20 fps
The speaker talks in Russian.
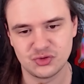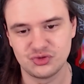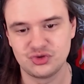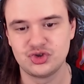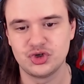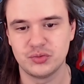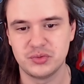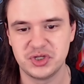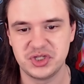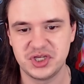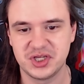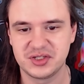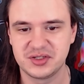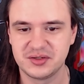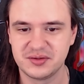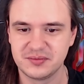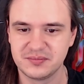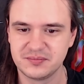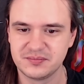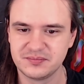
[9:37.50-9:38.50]
чё бы нет.
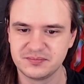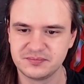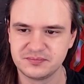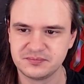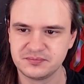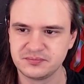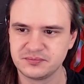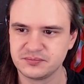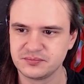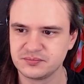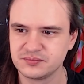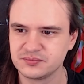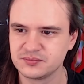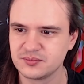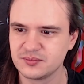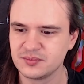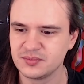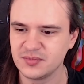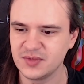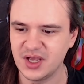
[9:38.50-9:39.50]
Во, у меня.
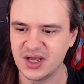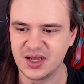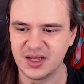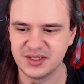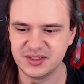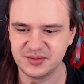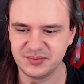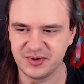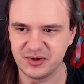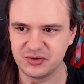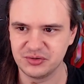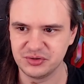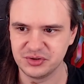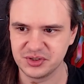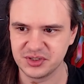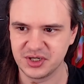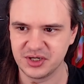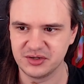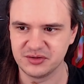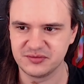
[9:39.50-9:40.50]
А, они, походу,
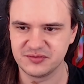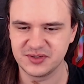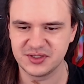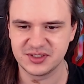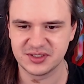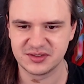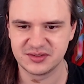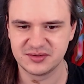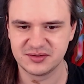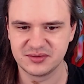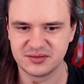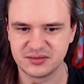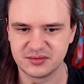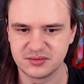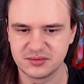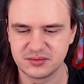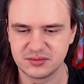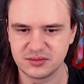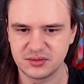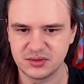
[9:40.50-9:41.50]
играют в этот? Нет.
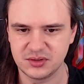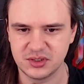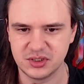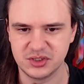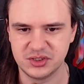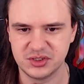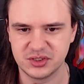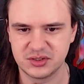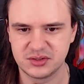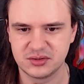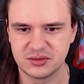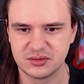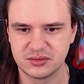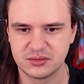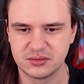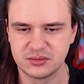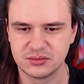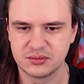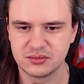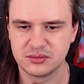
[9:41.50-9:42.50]
Или вот нет? тут, в
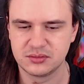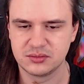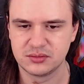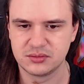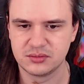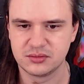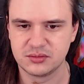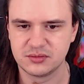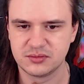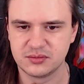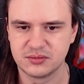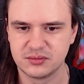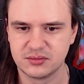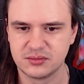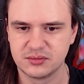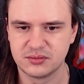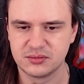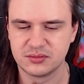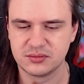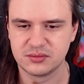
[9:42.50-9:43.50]
лесу.
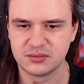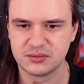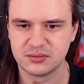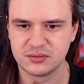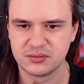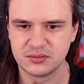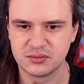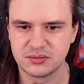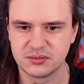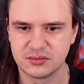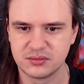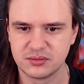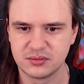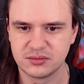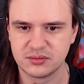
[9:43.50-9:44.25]
В лесу?